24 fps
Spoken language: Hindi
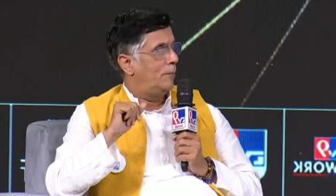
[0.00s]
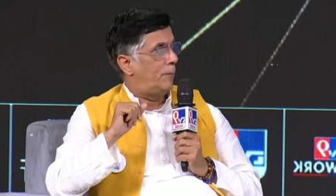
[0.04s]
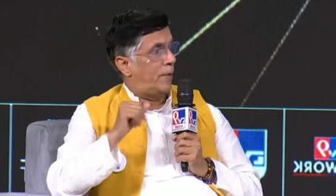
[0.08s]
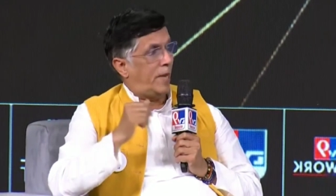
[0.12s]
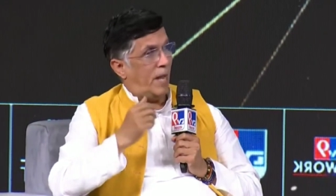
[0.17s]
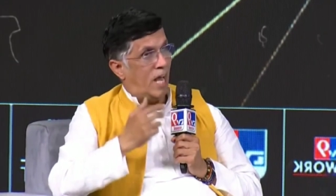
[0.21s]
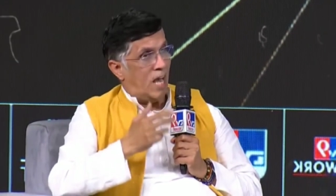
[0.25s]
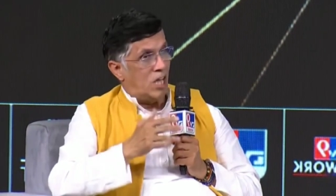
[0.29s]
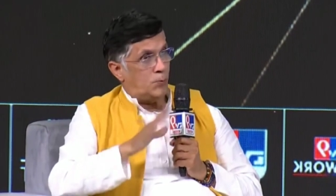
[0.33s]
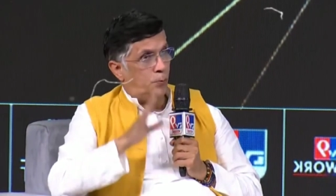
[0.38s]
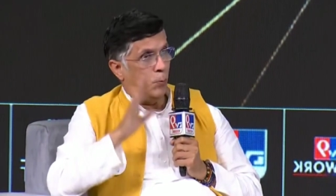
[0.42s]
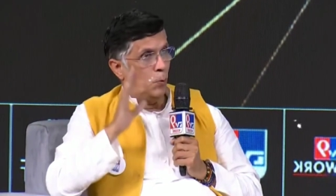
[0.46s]

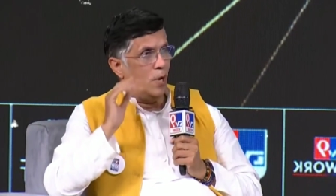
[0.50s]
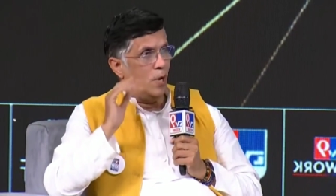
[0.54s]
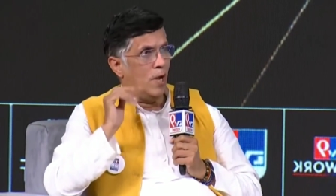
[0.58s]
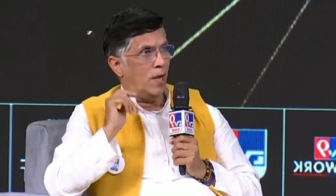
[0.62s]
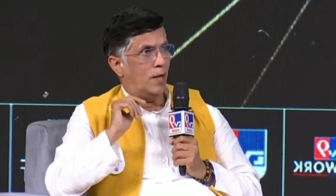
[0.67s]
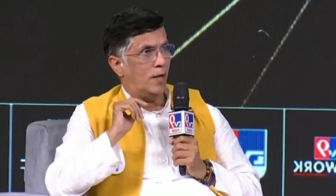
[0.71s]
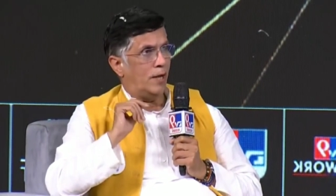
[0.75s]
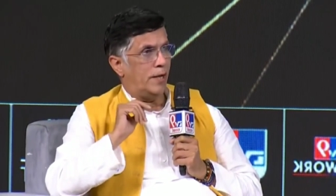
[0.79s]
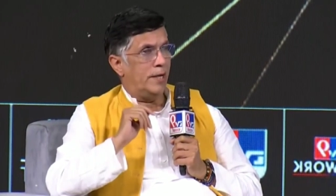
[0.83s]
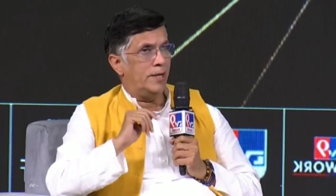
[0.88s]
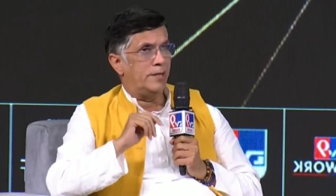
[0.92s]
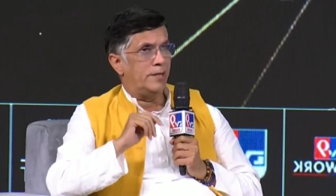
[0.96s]
प्रयास पूरा
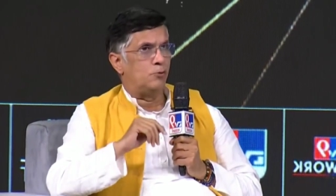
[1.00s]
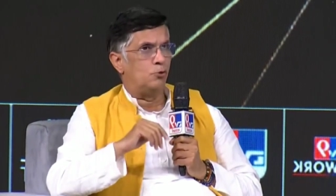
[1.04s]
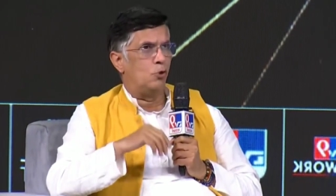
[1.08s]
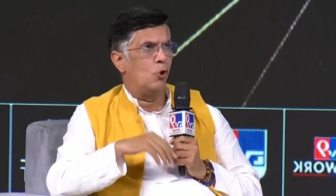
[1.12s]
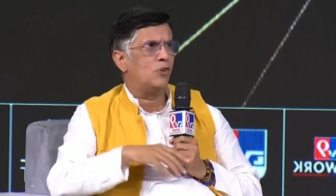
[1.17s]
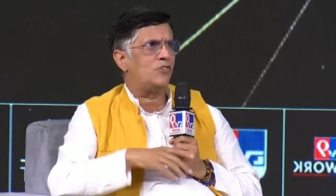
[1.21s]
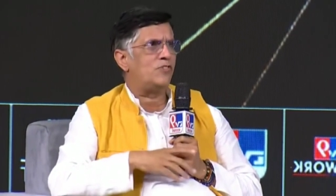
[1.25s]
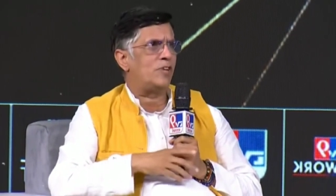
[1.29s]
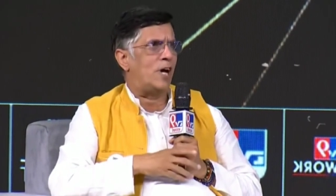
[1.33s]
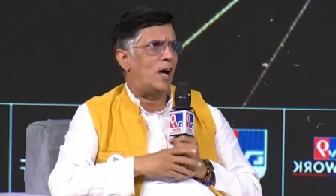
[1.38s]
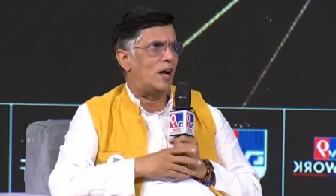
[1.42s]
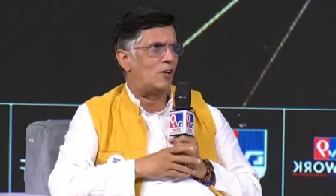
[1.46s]
कर रहे हैं
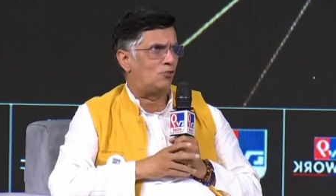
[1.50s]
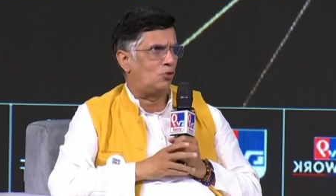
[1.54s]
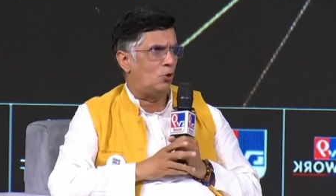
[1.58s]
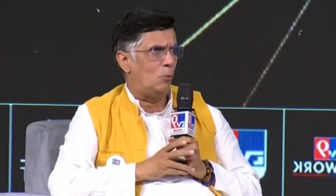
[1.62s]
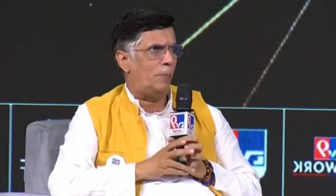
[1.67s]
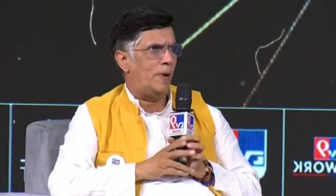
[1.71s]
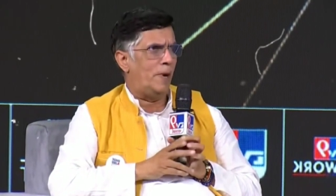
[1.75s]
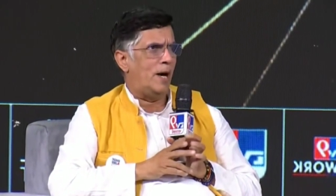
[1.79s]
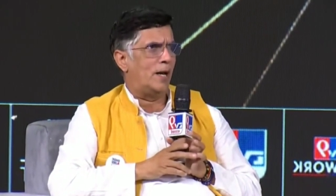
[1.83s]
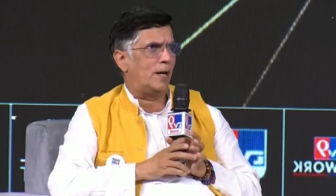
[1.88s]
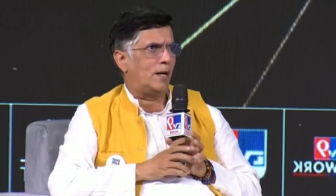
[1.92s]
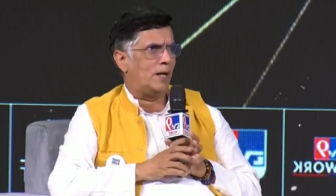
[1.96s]
जो 400
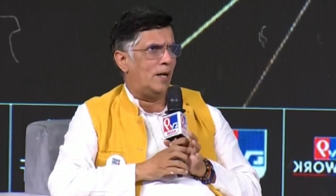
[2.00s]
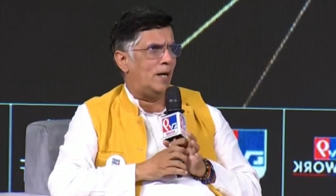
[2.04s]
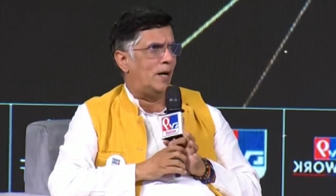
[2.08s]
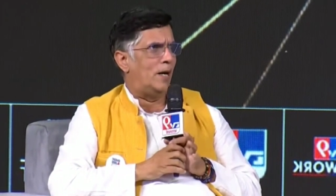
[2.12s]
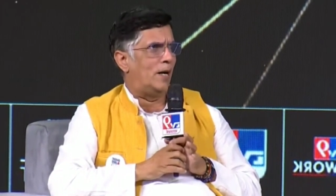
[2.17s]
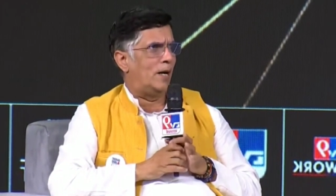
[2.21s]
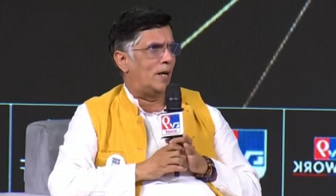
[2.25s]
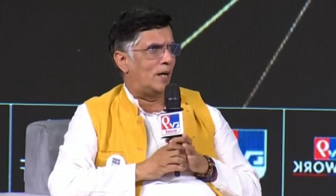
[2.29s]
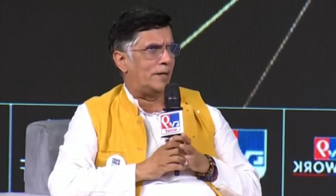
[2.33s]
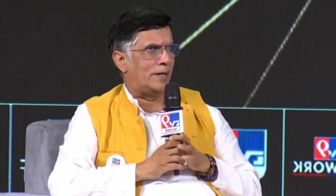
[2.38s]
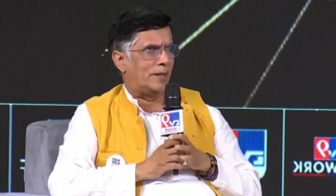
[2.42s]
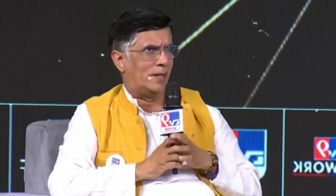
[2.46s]
पार का
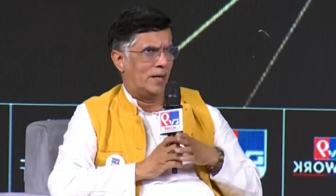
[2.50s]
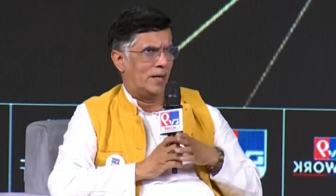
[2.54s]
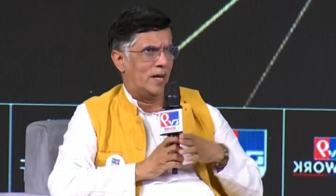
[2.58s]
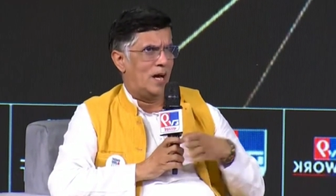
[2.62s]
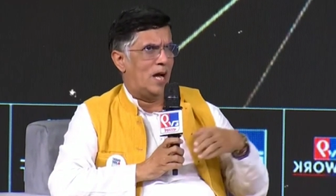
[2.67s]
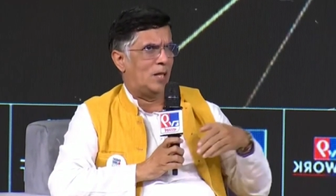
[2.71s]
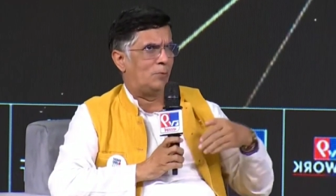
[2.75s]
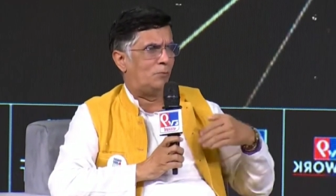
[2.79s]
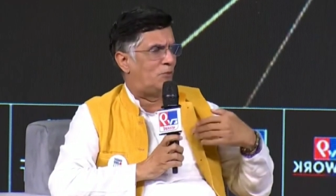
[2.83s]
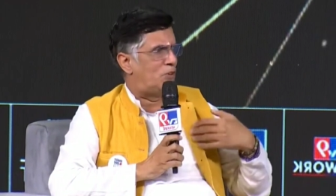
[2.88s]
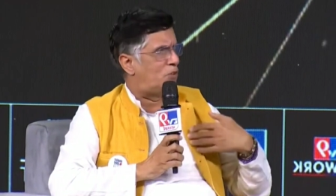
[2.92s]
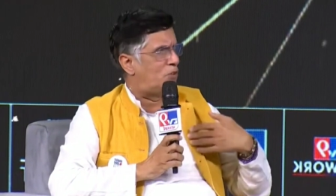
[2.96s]
अगर इतना
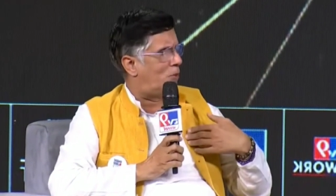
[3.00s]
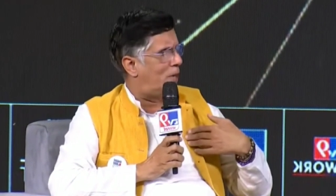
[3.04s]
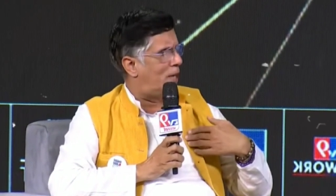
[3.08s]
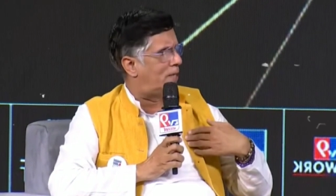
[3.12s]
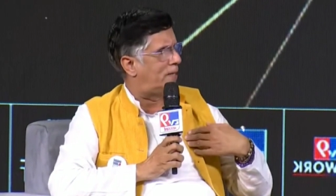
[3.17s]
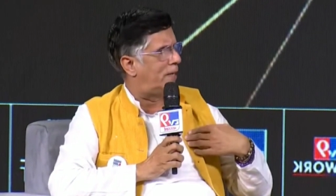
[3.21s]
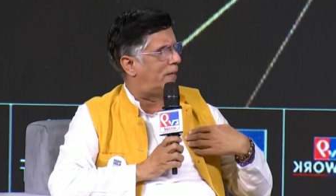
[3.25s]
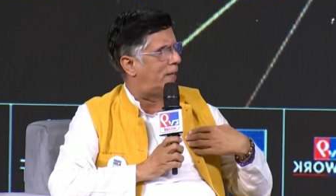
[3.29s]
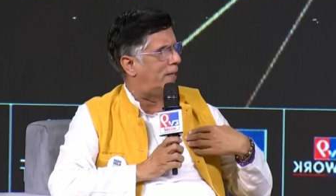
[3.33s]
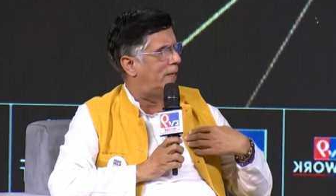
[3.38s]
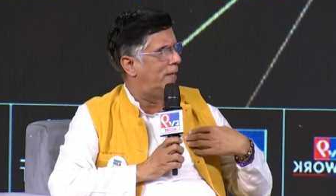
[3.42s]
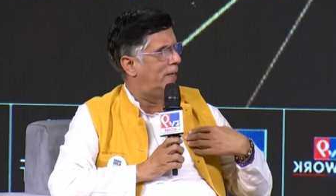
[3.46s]

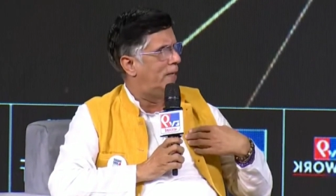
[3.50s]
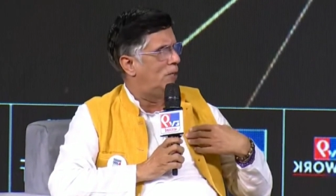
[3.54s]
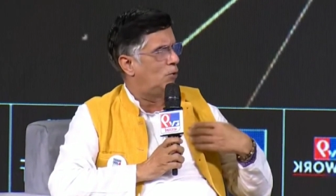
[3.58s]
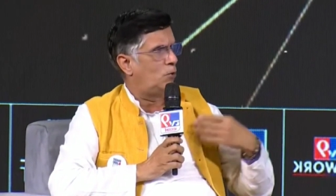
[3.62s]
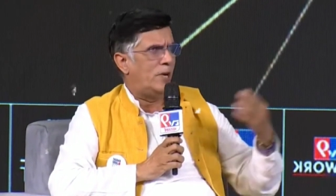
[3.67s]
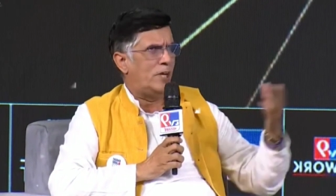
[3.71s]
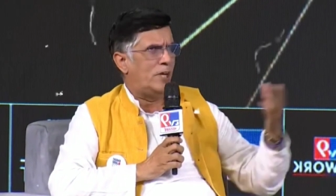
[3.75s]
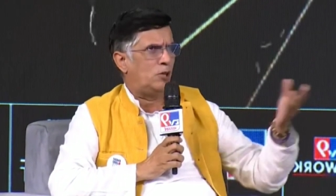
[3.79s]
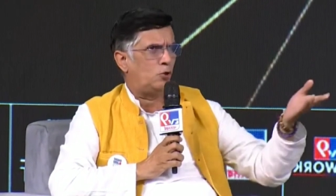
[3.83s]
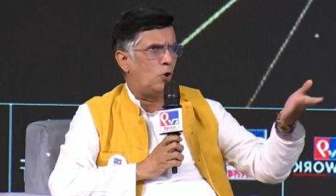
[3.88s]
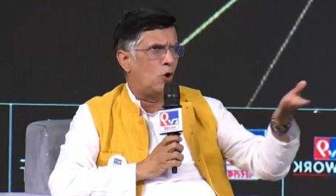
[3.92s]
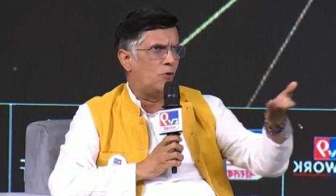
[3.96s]
आत्मविश्वास है
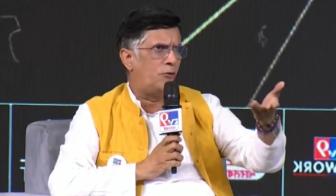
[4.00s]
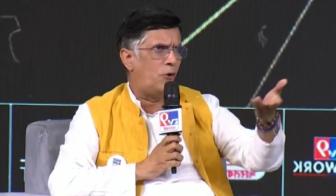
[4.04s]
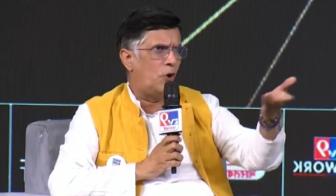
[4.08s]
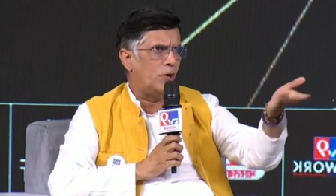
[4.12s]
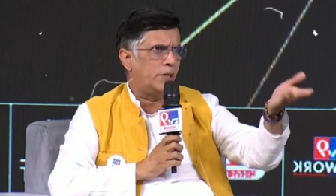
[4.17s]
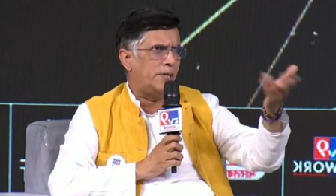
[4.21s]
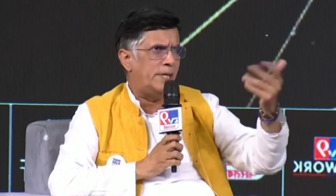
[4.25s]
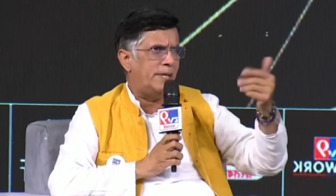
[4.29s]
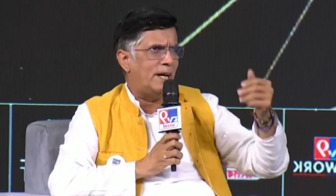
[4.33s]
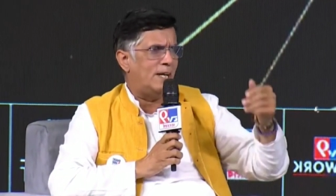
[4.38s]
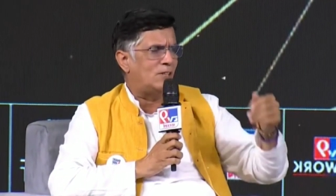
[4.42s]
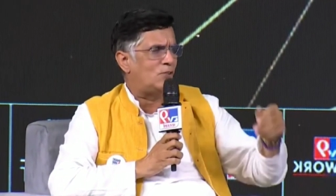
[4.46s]
तो ये
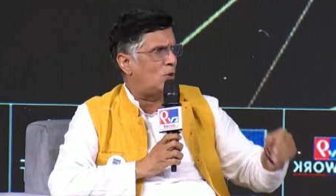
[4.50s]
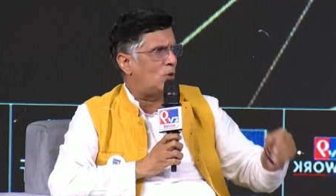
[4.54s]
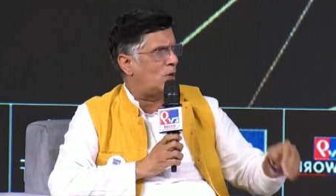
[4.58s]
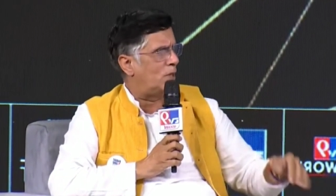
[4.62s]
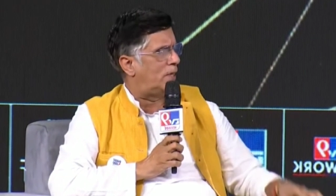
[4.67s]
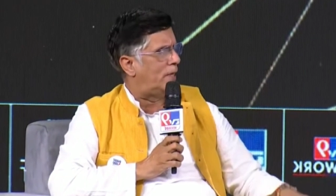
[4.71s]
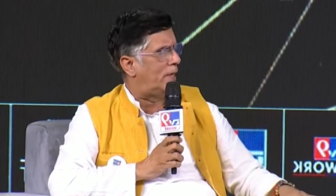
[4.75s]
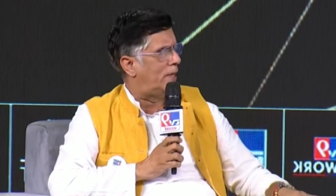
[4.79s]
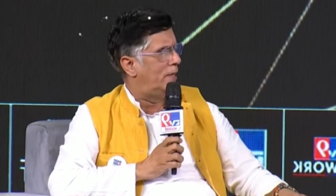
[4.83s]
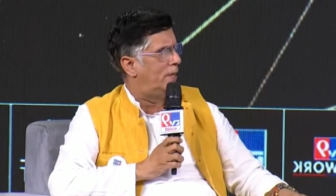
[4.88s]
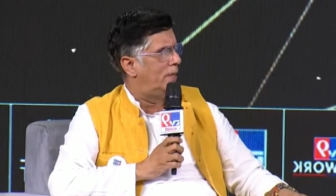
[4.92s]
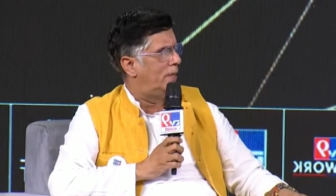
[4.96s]
तोड़फोड़ की क्या जरूरत
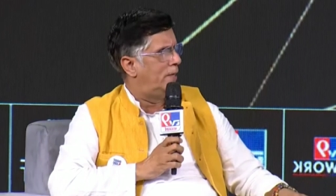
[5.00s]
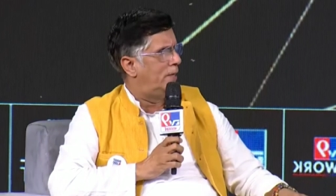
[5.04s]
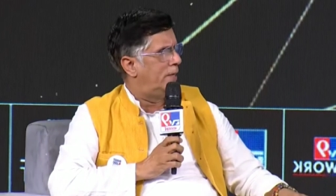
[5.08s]
है